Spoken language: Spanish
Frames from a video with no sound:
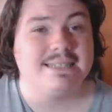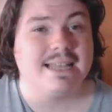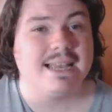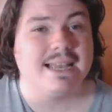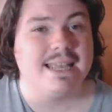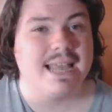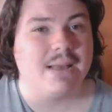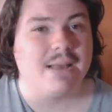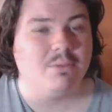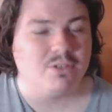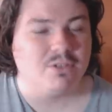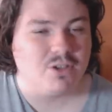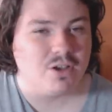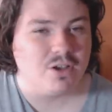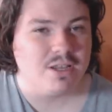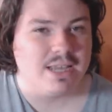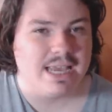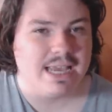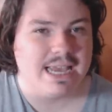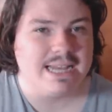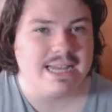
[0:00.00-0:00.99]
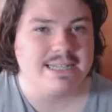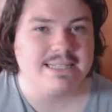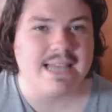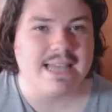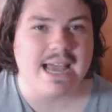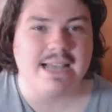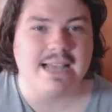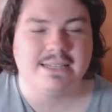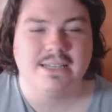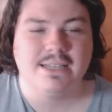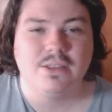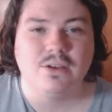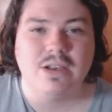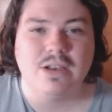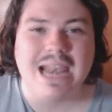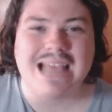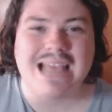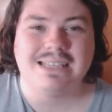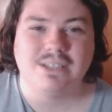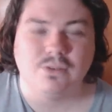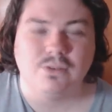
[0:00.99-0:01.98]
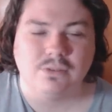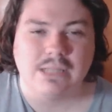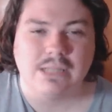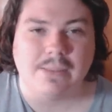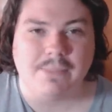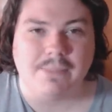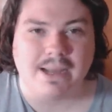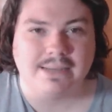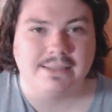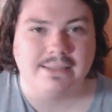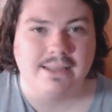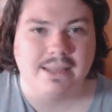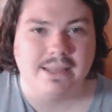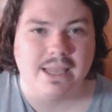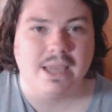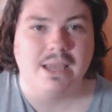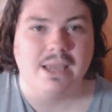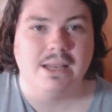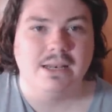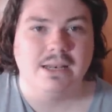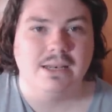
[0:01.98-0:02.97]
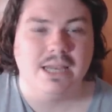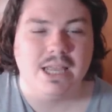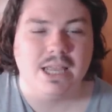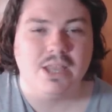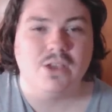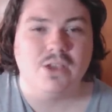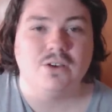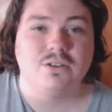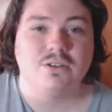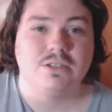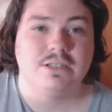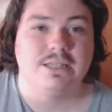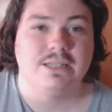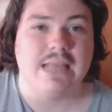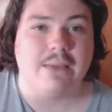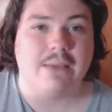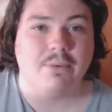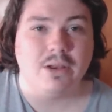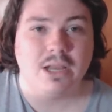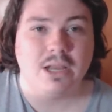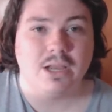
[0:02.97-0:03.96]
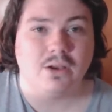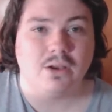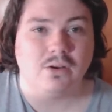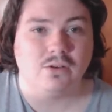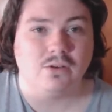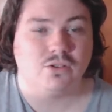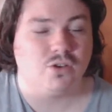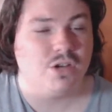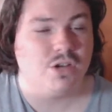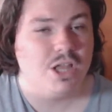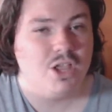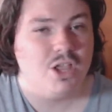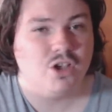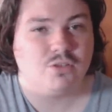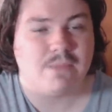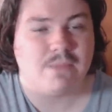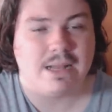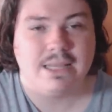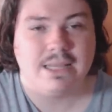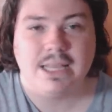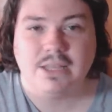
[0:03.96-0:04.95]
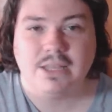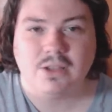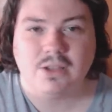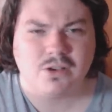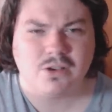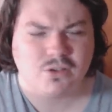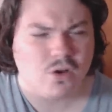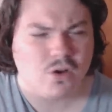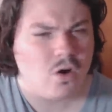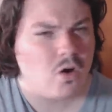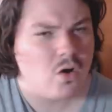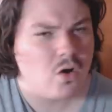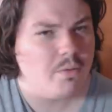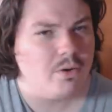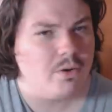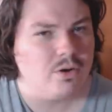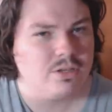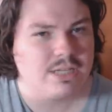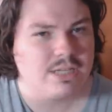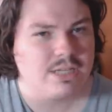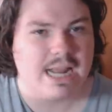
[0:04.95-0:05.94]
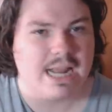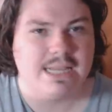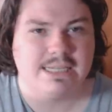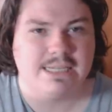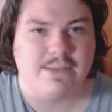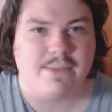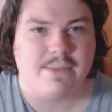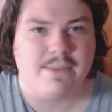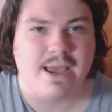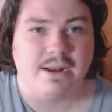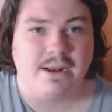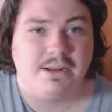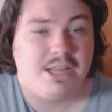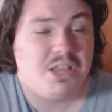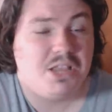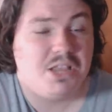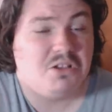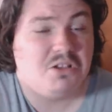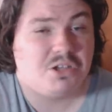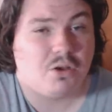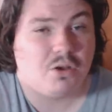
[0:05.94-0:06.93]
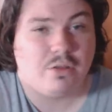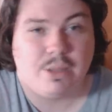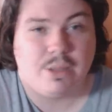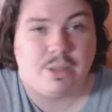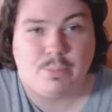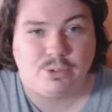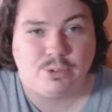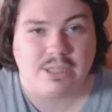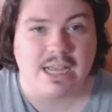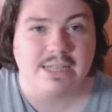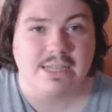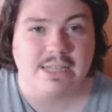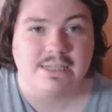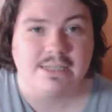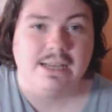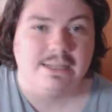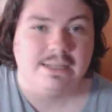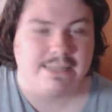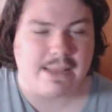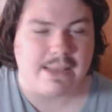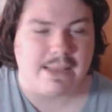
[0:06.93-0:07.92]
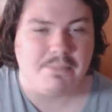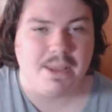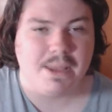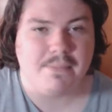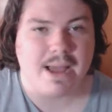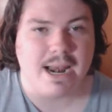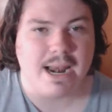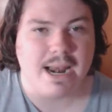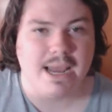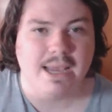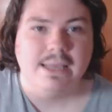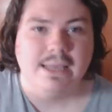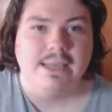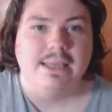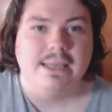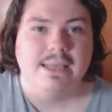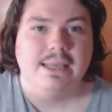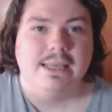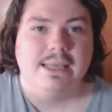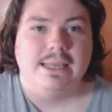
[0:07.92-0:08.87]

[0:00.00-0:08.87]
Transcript: hasta que llegamos hoy, esta ha sido la segunda parte de Niños Diabólicos o Niños Malditos o como los queráis llamar, Niños Hijo de Putas, también vale.